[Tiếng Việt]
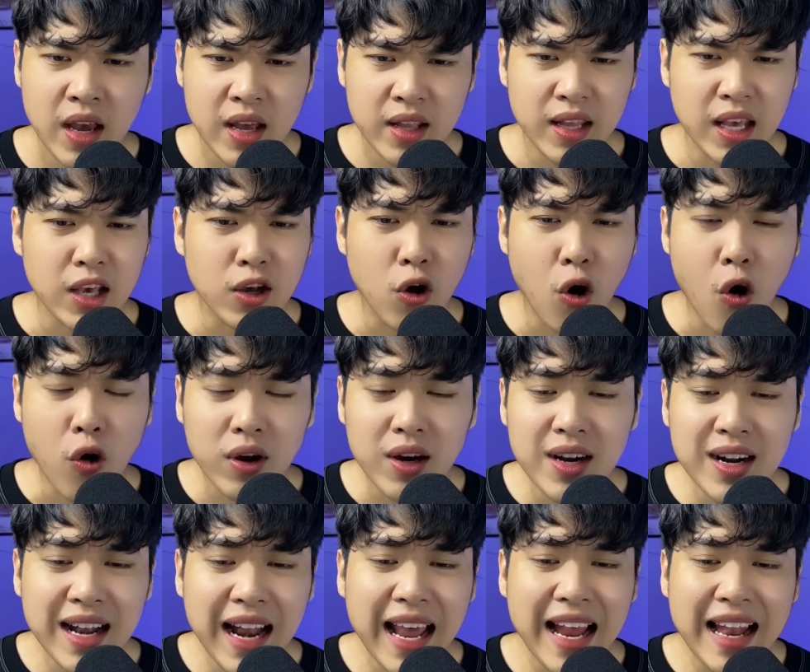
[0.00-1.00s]
Thì cổ cứ
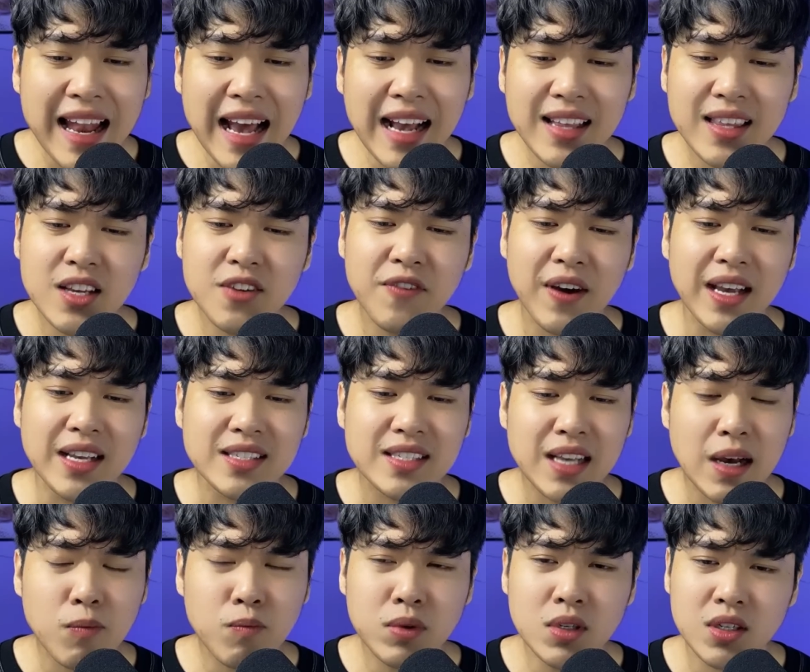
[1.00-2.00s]
lay lắc như vậy
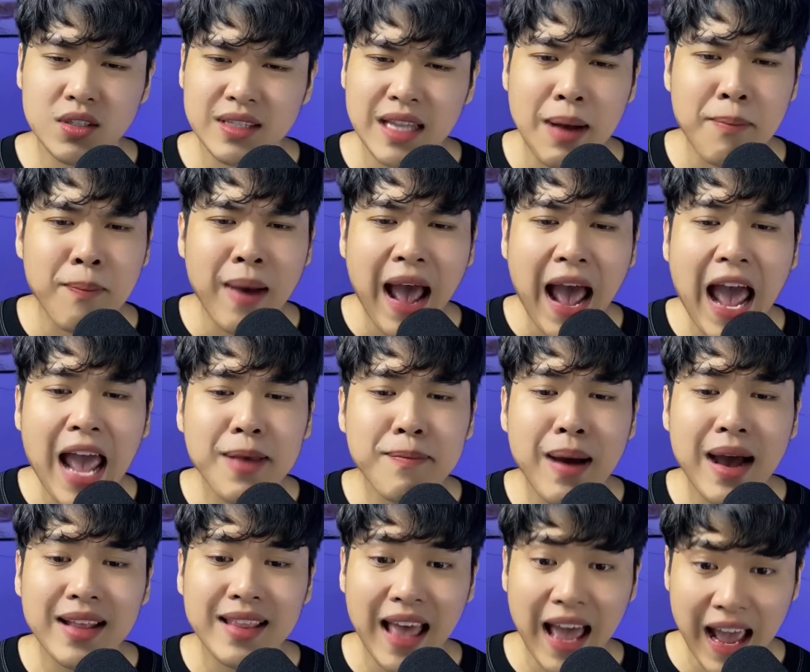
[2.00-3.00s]
sống được tầm hai
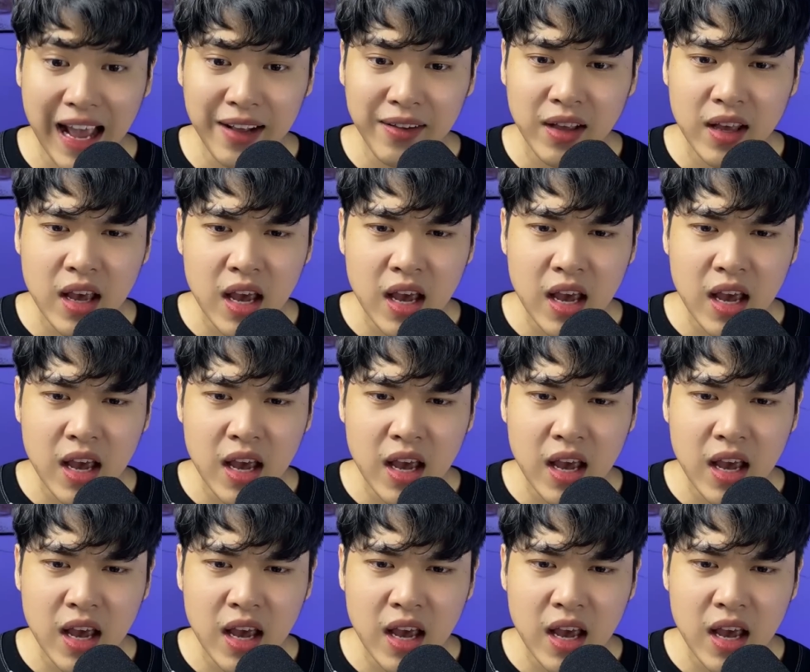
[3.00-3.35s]
ba tháng.